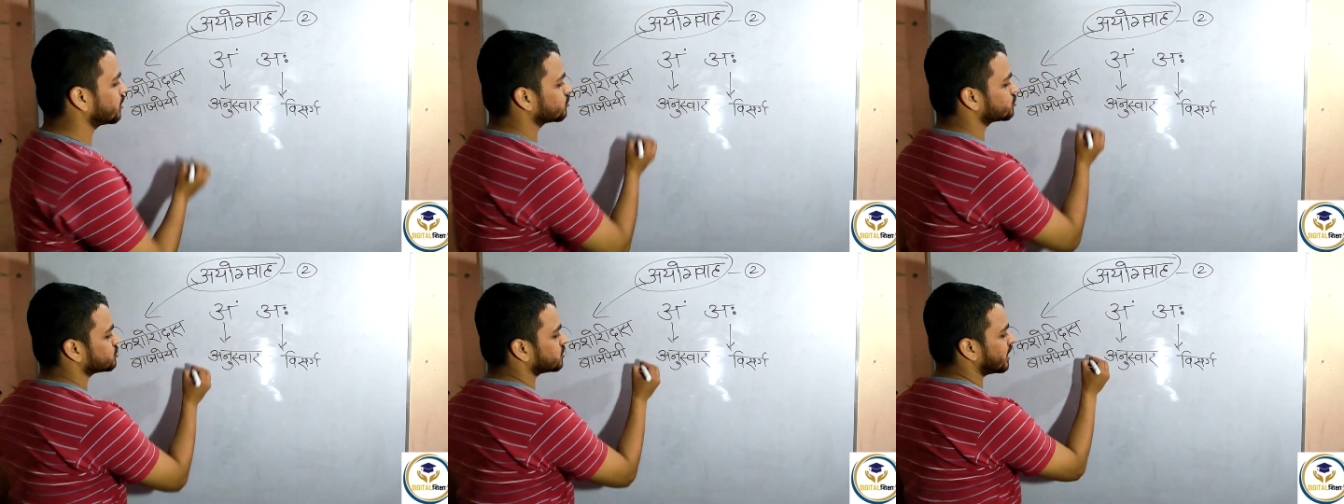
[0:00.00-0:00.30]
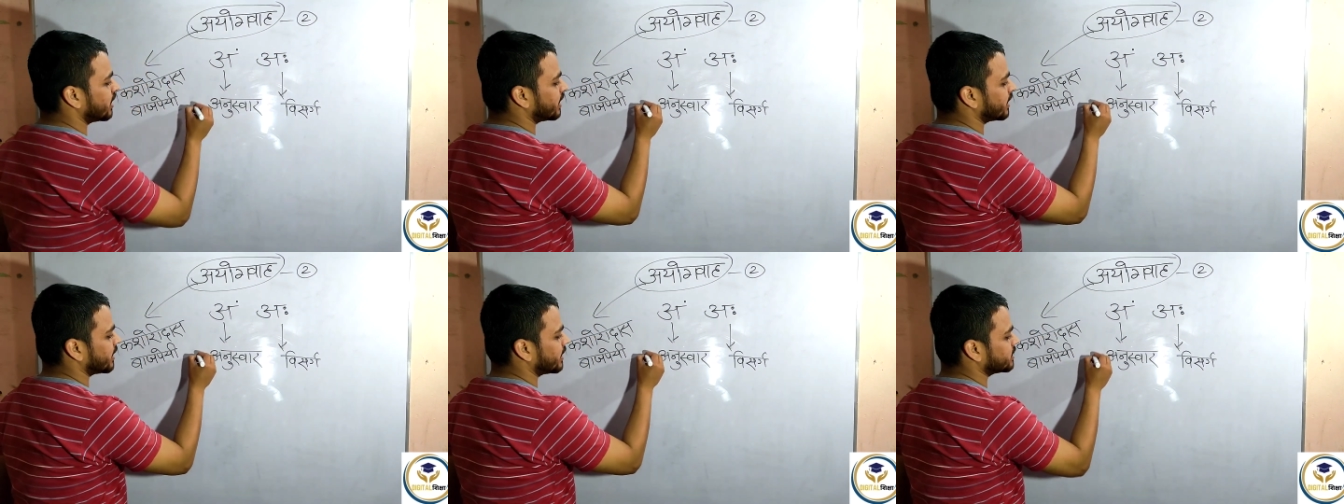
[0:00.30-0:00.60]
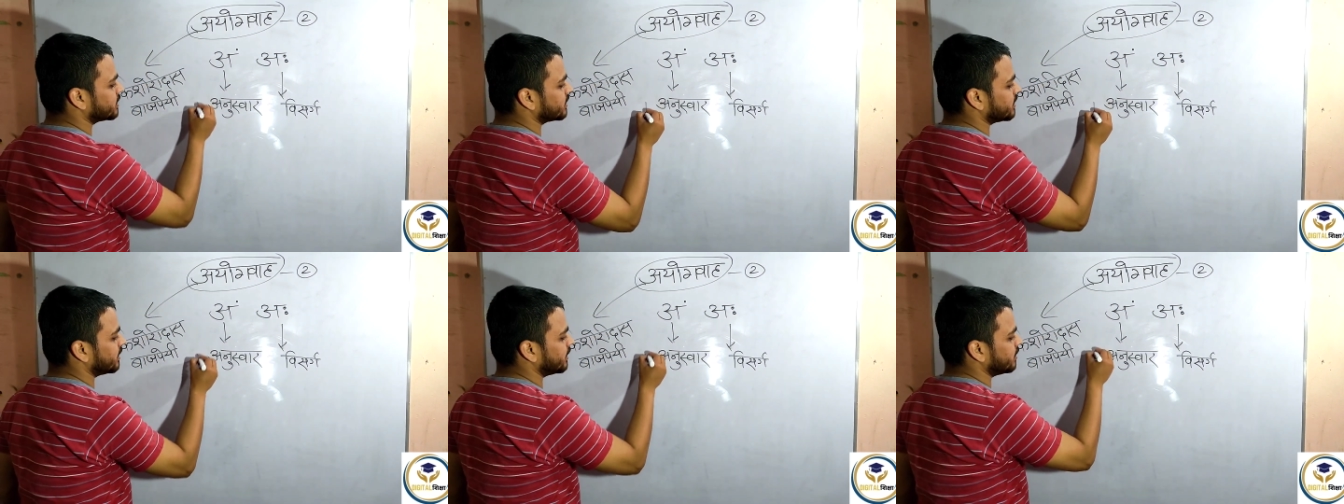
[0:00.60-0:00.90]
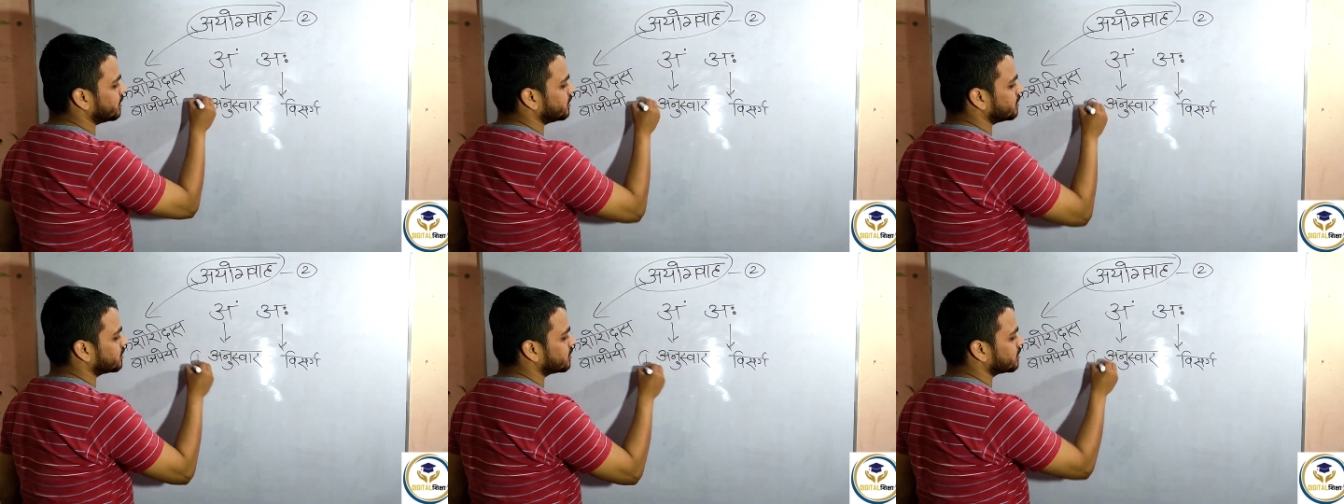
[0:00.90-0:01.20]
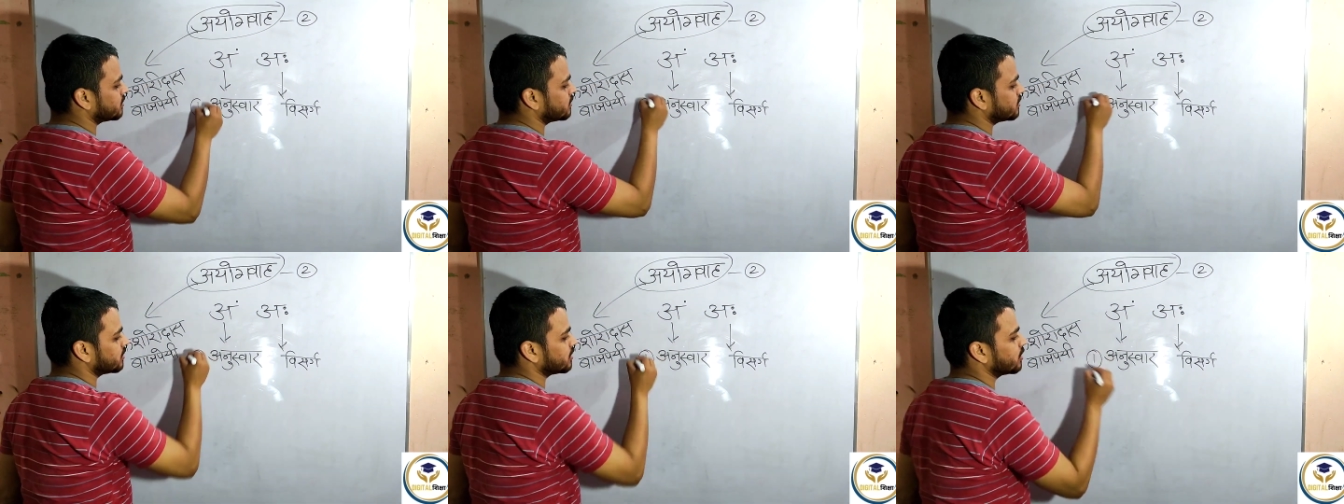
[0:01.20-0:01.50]
अनुसार कहते हैं
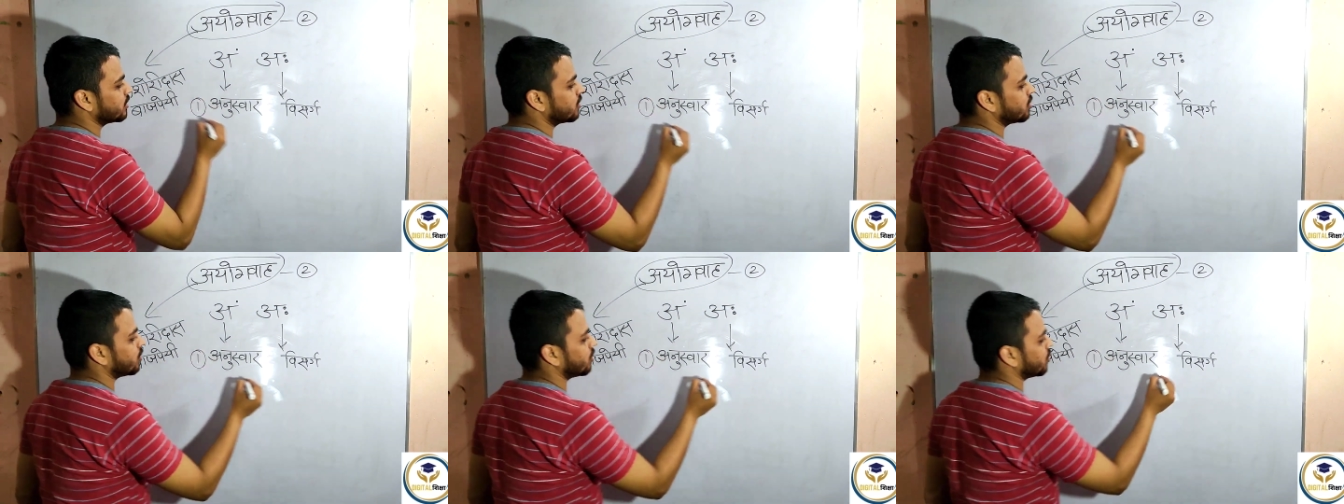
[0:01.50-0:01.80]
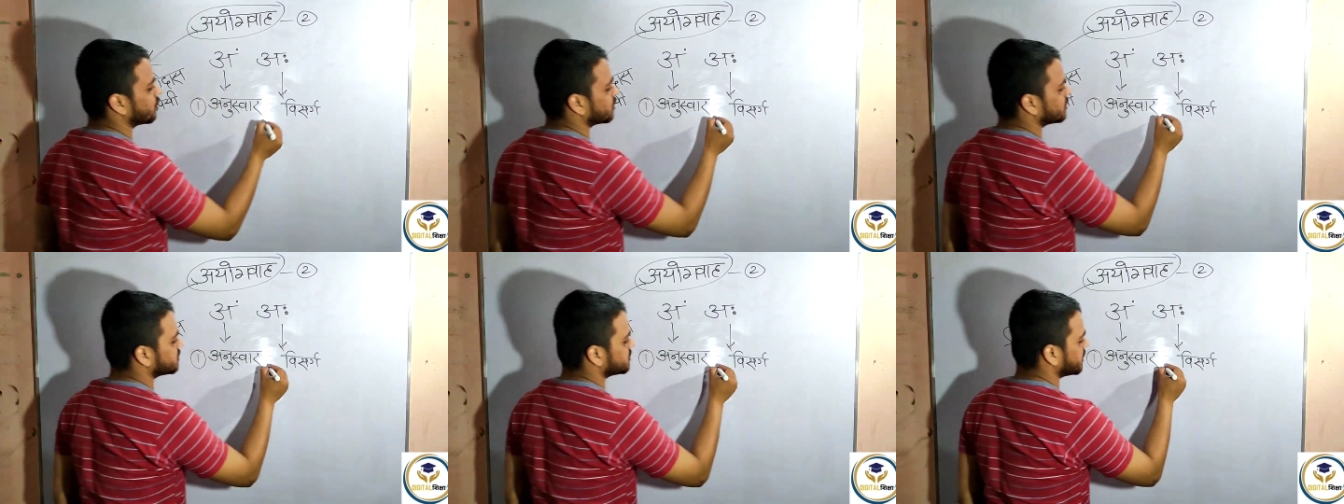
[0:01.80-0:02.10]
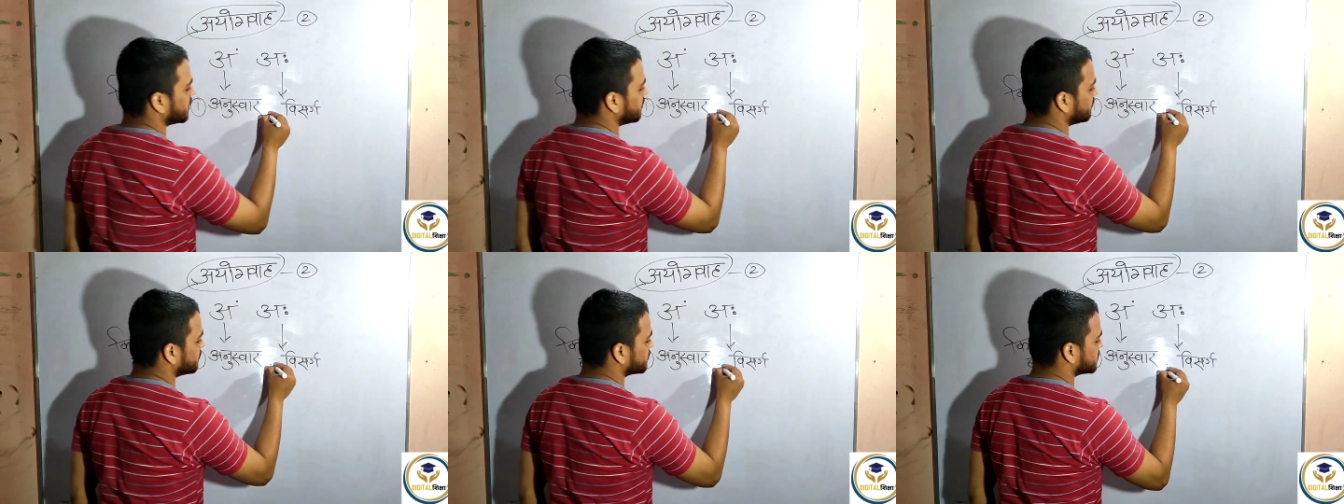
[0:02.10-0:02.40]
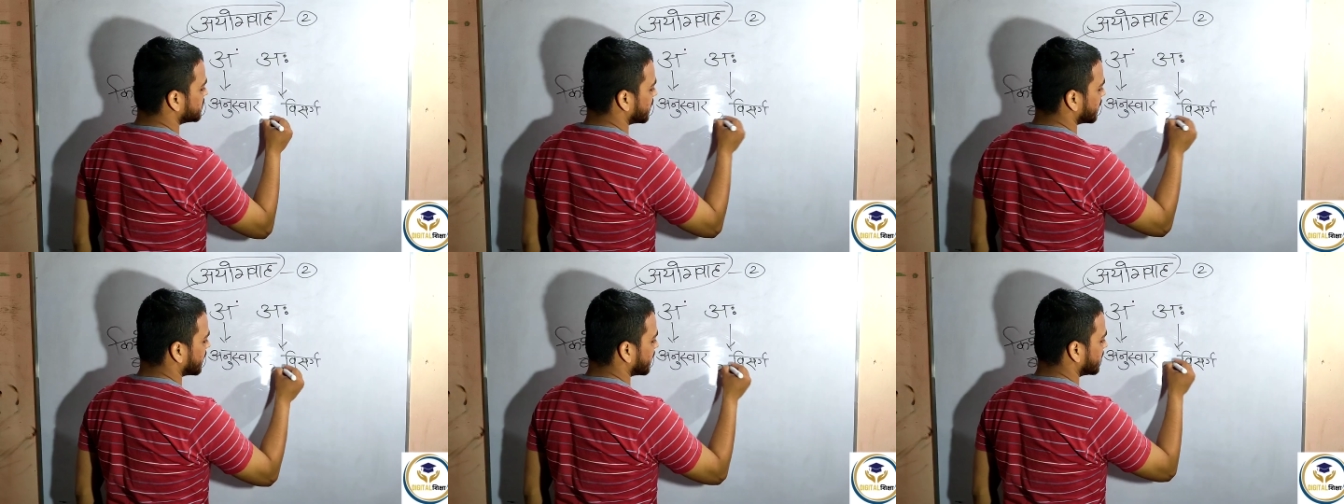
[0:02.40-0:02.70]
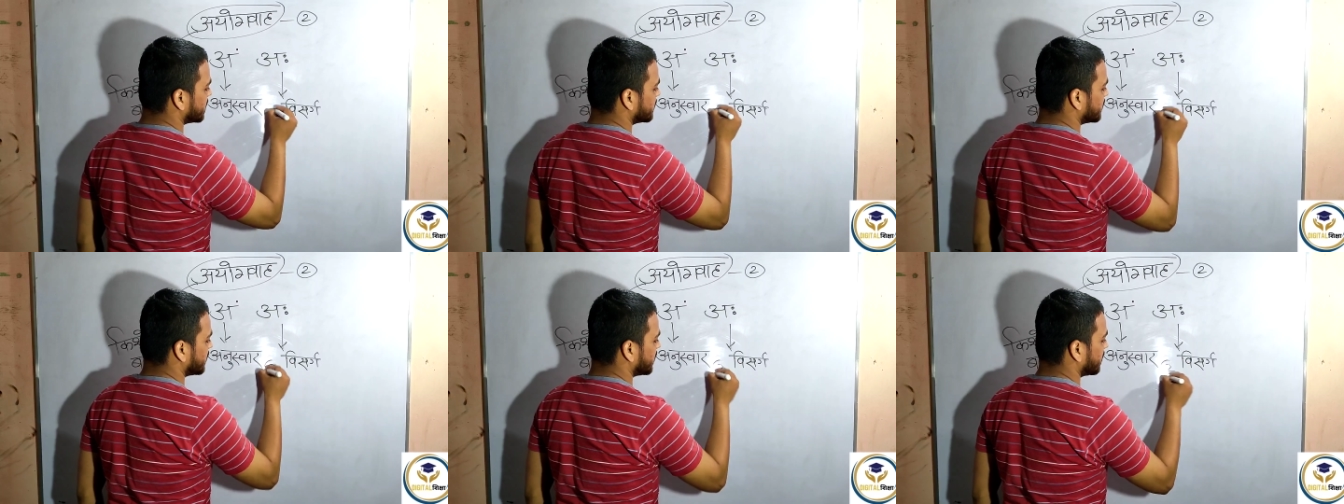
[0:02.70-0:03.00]
और इसे विसर
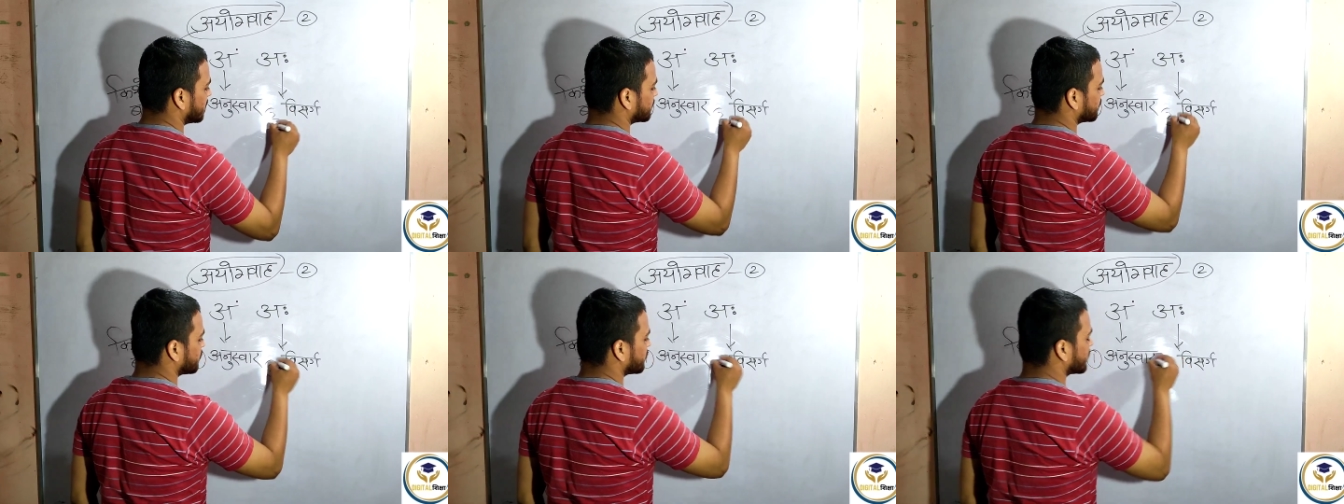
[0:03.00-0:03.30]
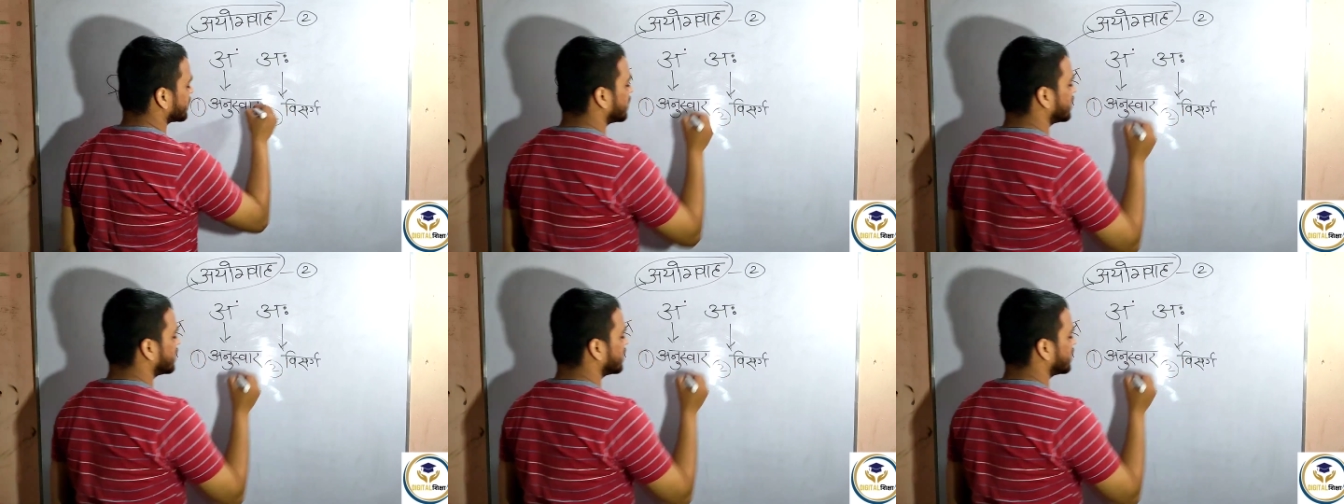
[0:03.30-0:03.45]
कहते हैं